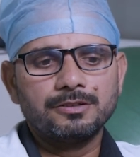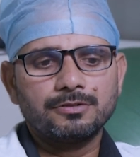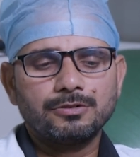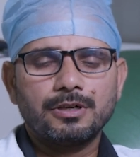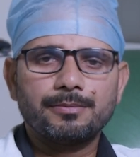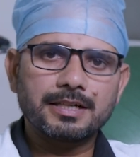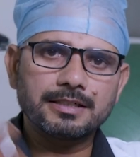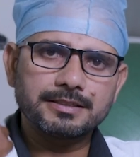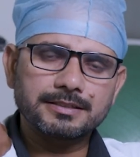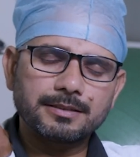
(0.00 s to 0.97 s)
तो जो हमारा
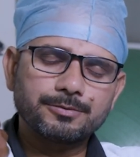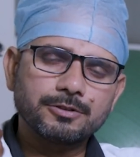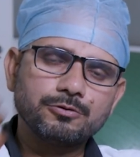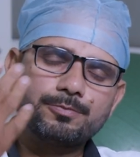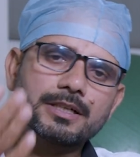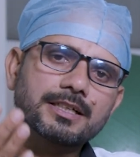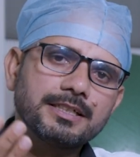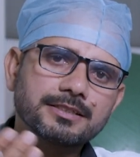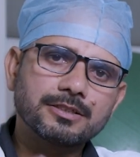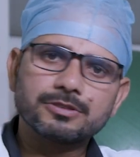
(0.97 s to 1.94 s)
सबसे ऊपर का
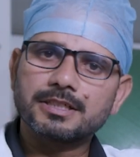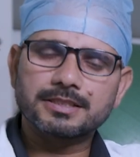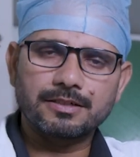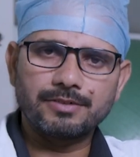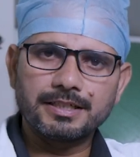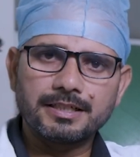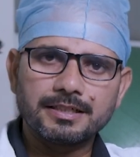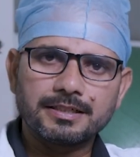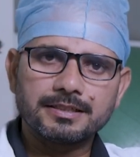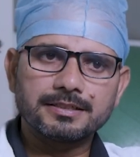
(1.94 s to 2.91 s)
हिस्सा होता है
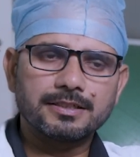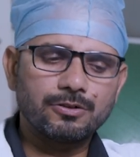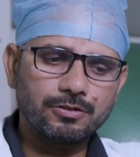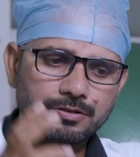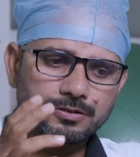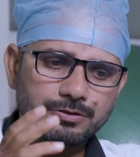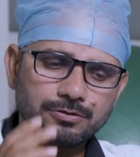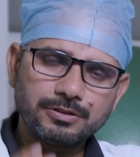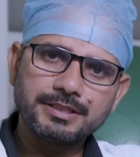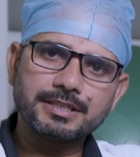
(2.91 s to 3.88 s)
सर्वाइकल का और
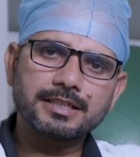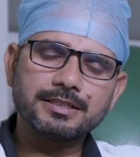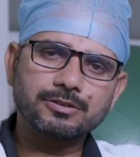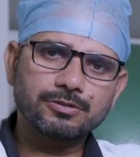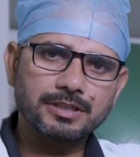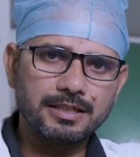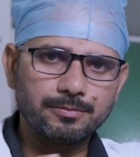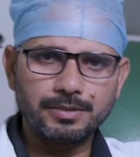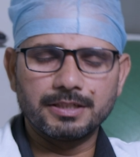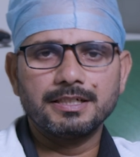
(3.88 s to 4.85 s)
जो नीचे का हिस्सा होता है
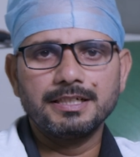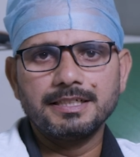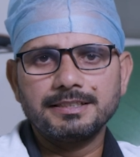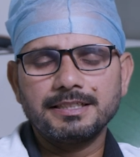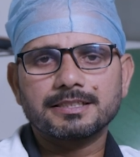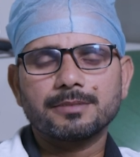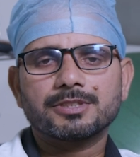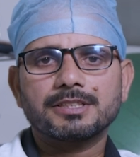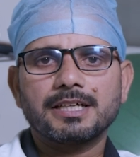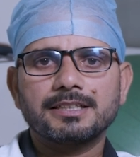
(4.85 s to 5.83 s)
लंबर ये
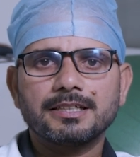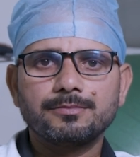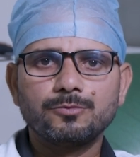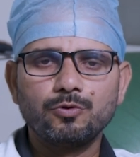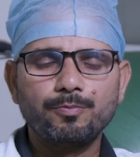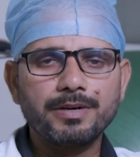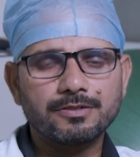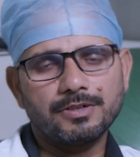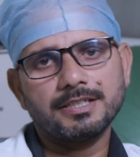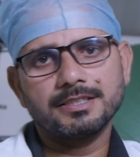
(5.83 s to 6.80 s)
सबसे ज़्यादा
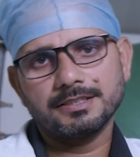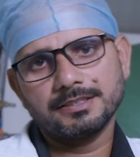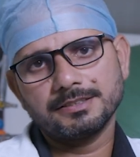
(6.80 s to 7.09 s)
मूवमेंट वाले